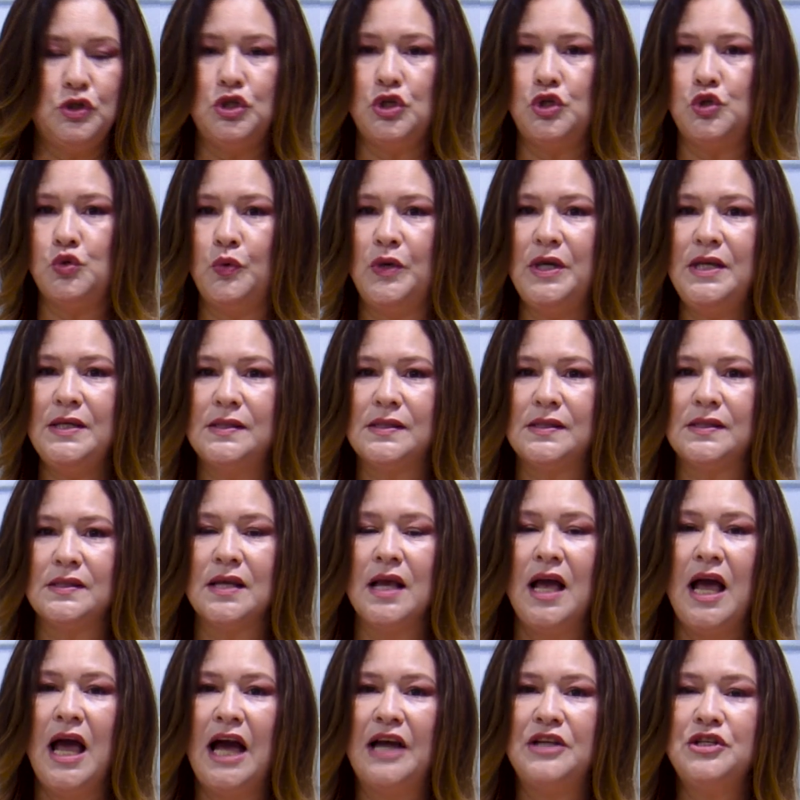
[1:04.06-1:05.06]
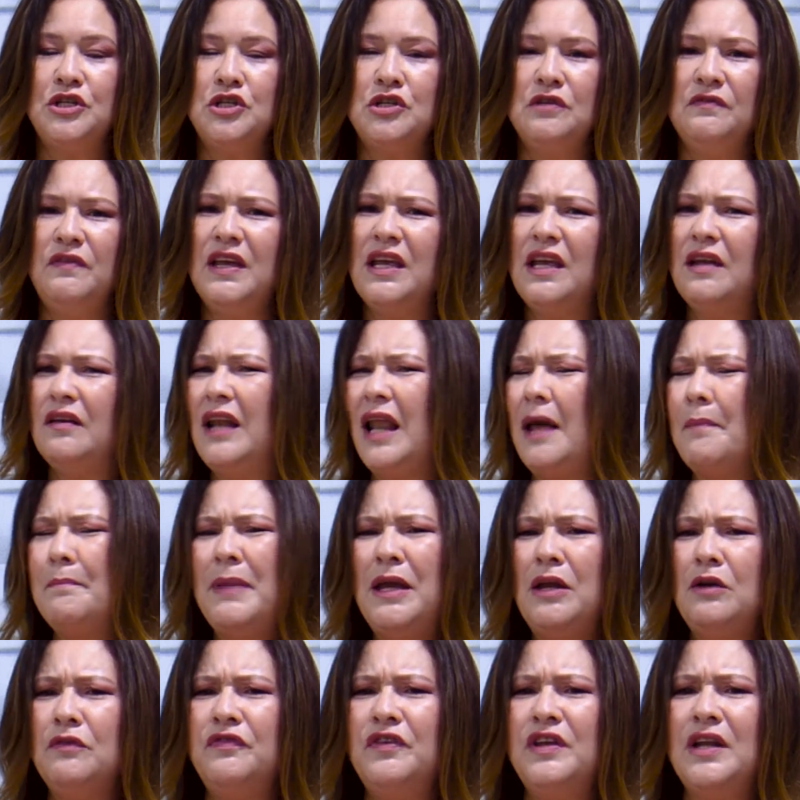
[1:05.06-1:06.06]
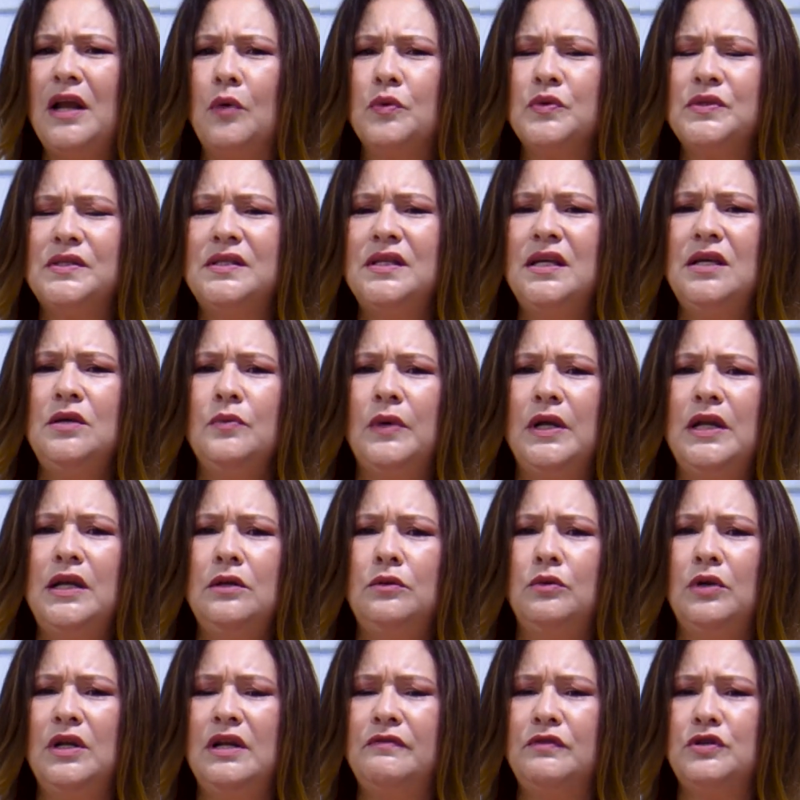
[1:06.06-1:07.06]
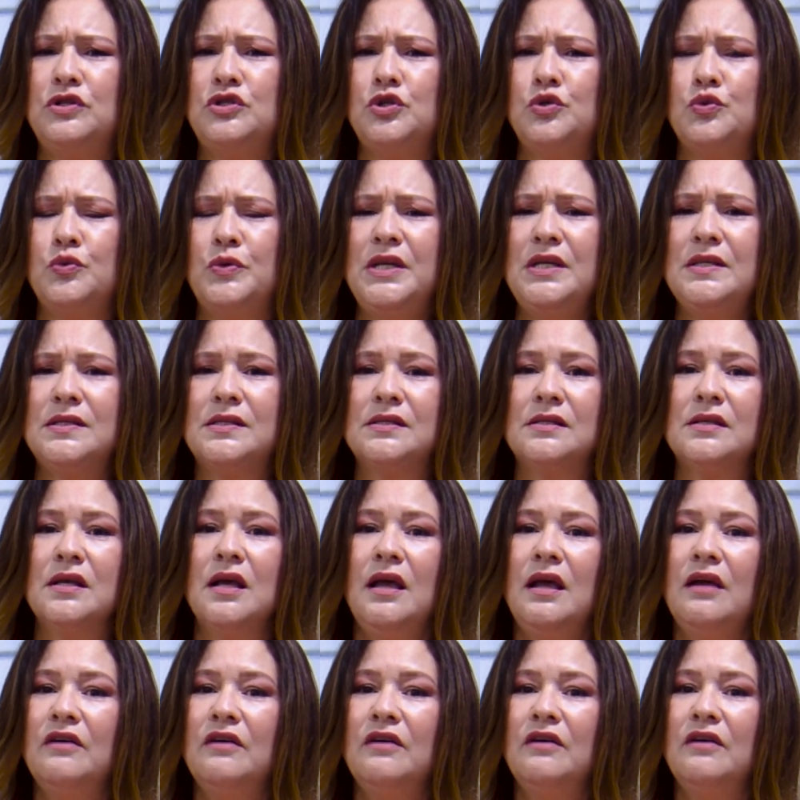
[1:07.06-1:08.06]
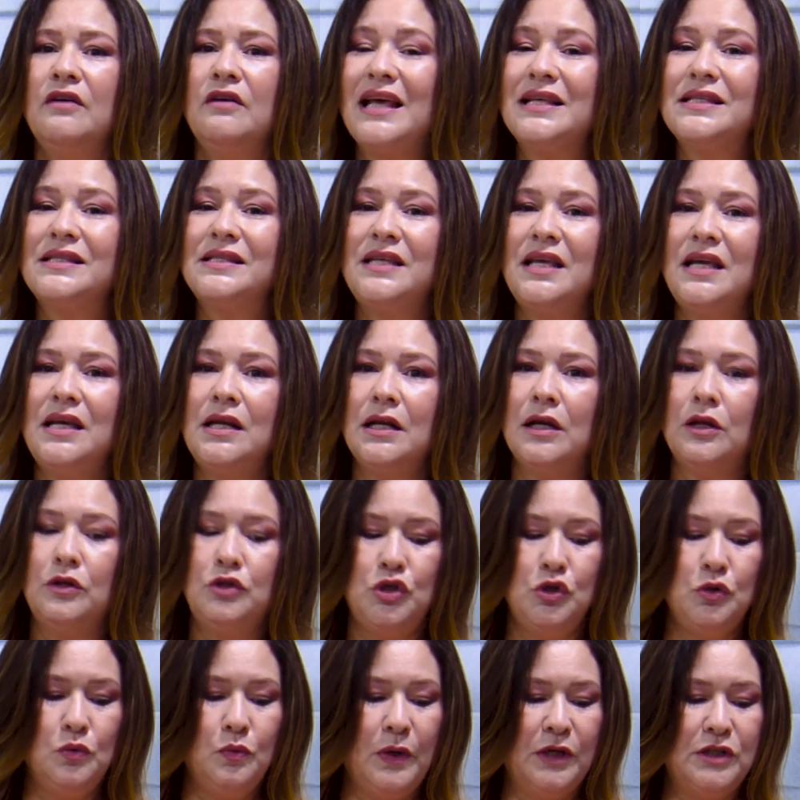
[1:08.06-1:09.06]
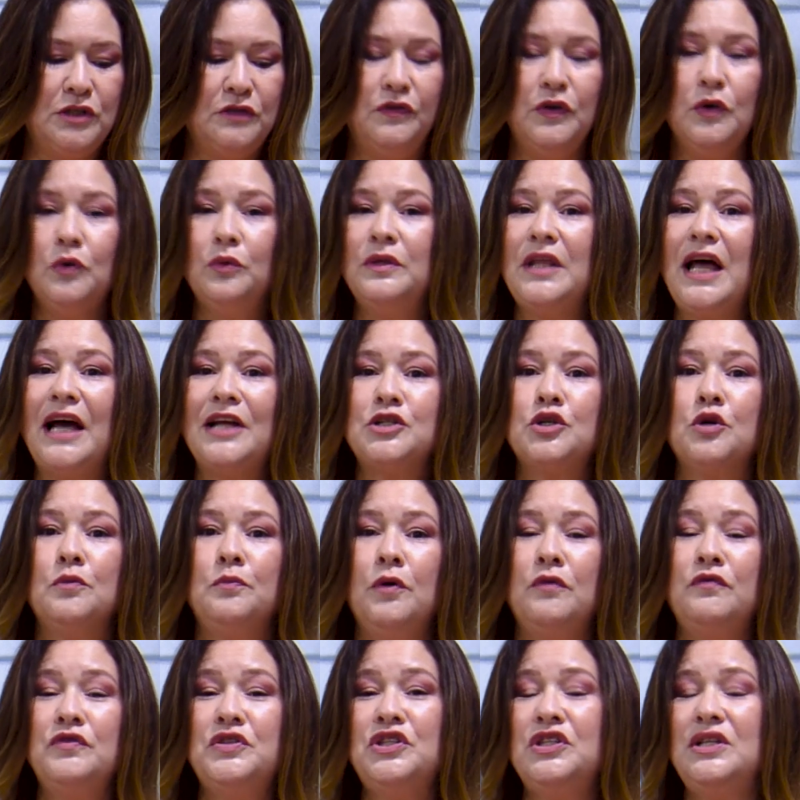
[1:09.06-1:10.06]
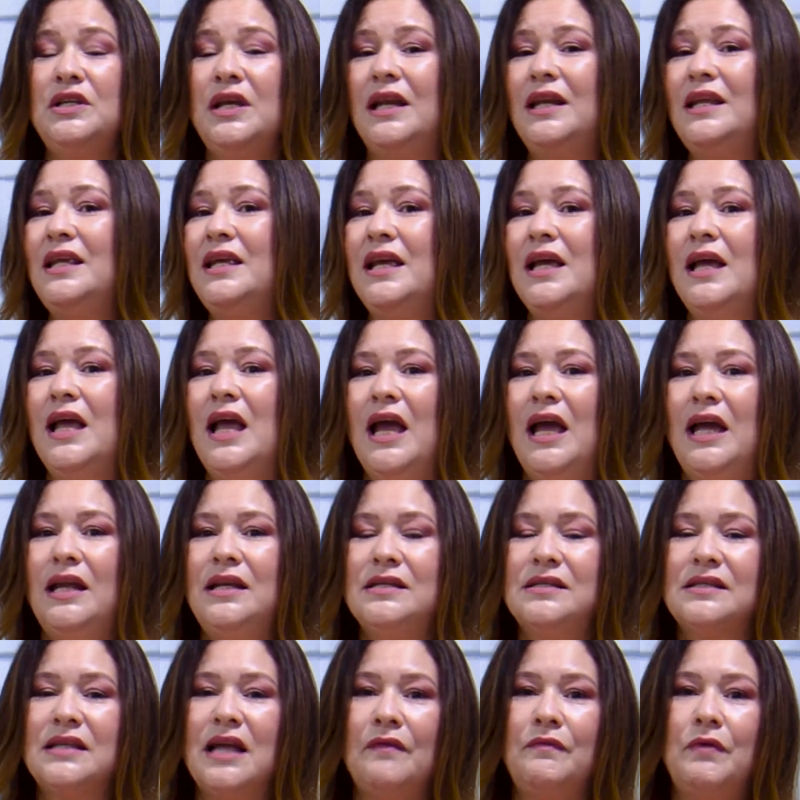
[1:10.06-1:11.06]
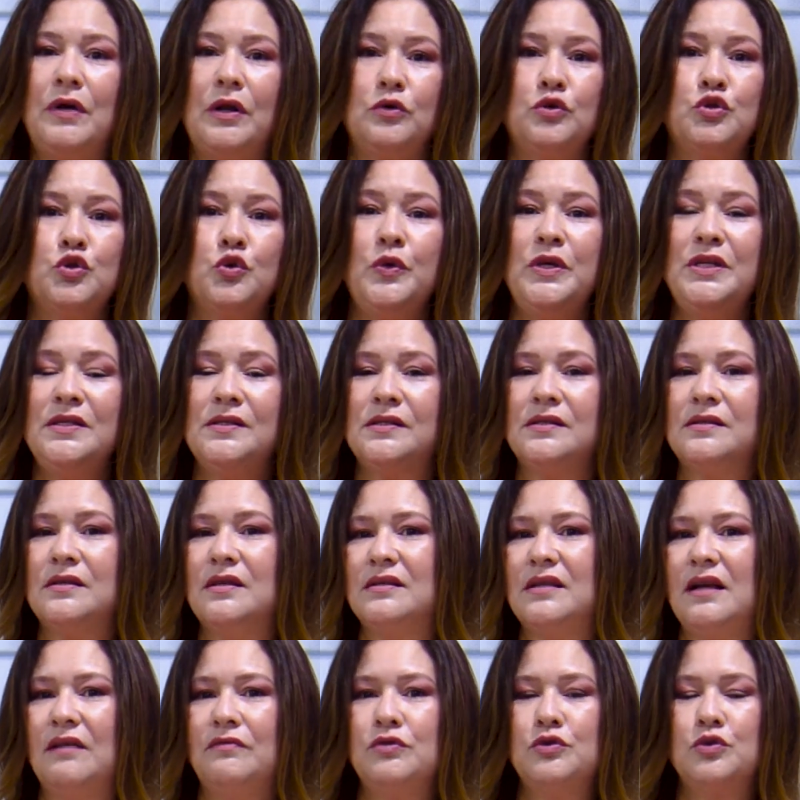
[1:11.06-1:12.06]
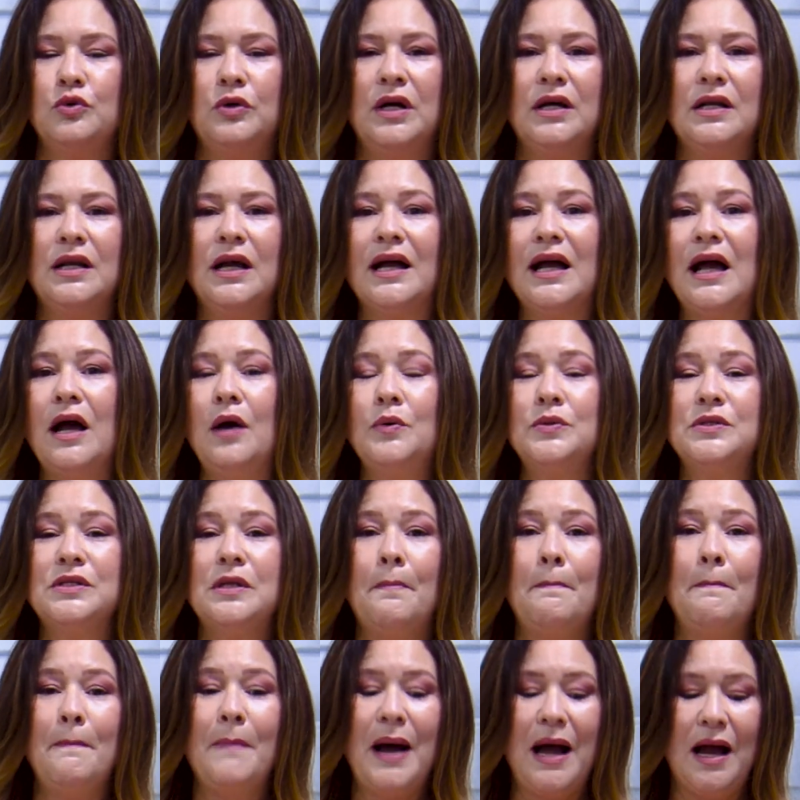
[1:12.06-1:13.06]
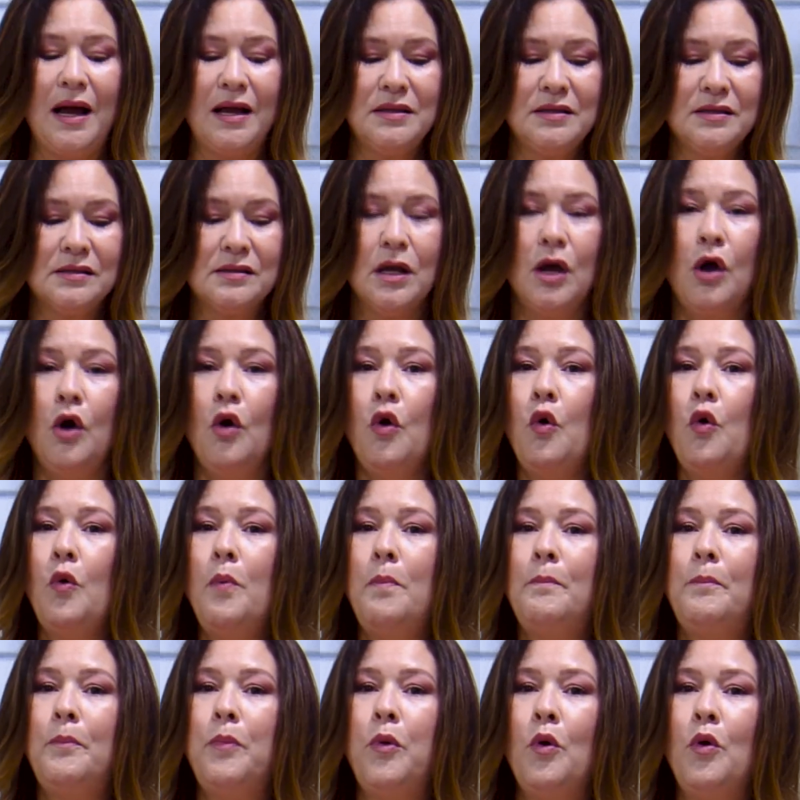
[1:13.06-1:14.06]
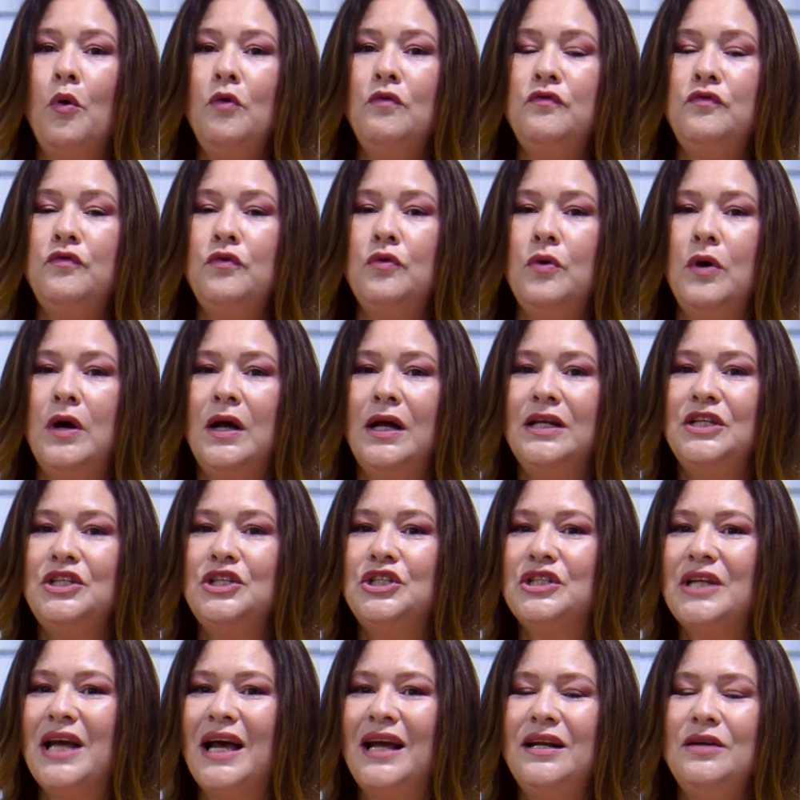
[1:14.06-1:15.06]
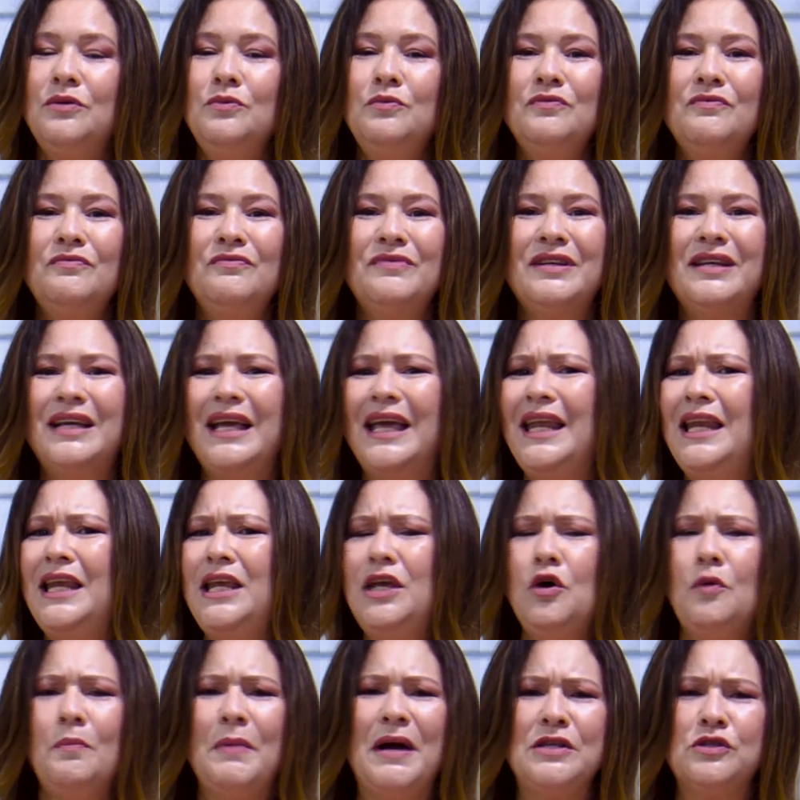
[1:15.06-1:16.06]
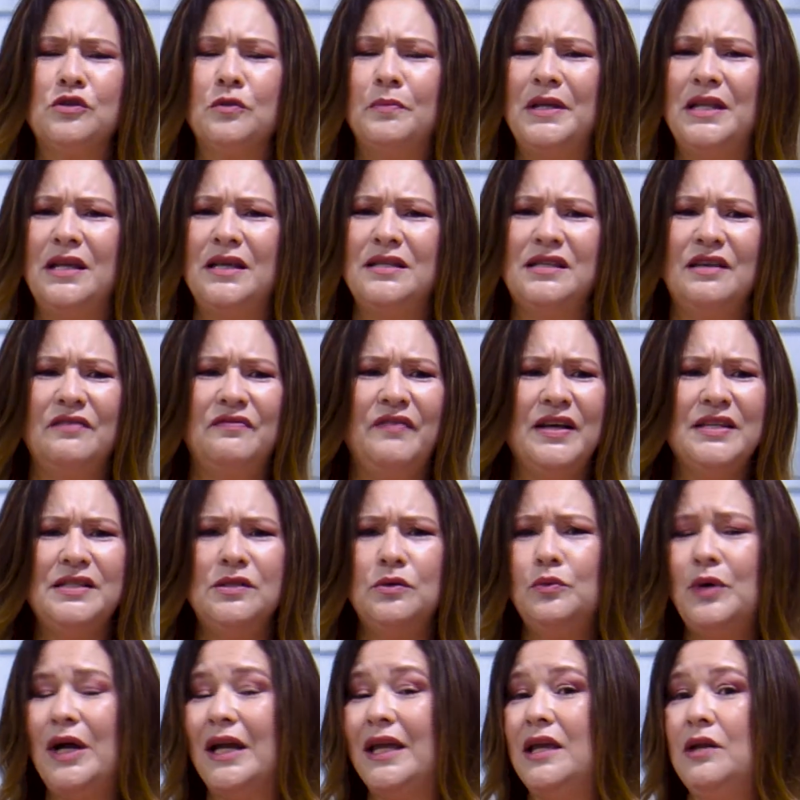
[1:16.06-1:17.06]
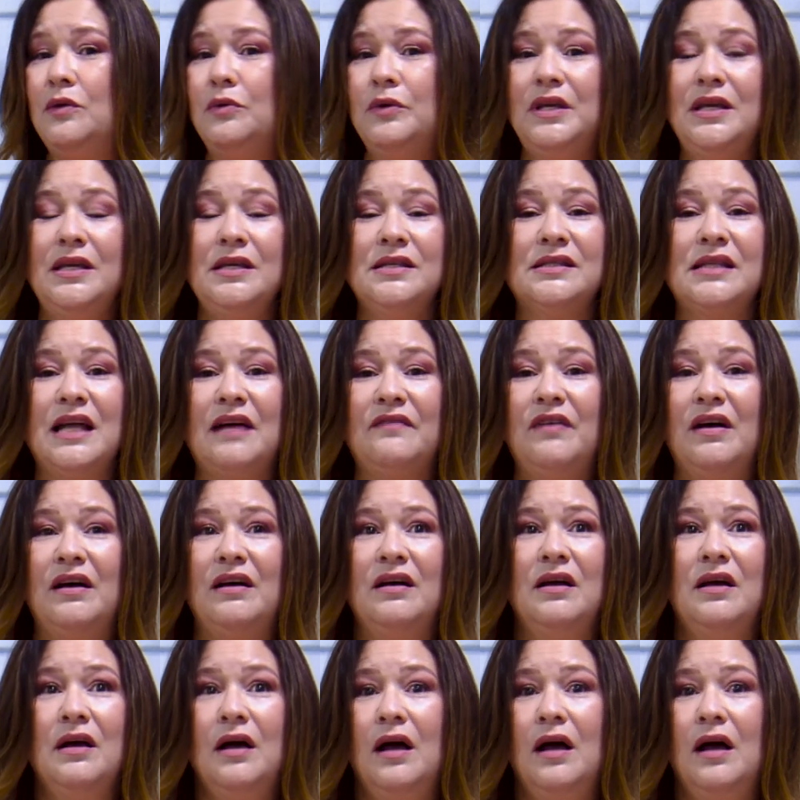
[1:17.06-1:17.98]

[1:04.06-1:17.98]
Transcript: Juízes, a gente vê que lá bem no finalzinho ali do livro de Juízes, fala acerca de uma dificuldade que o povo tinha ali. Eles estavam, eram juízes que estavam julgando a causa, mas o povo já não queria mais obedecer, faziam aquilo que estava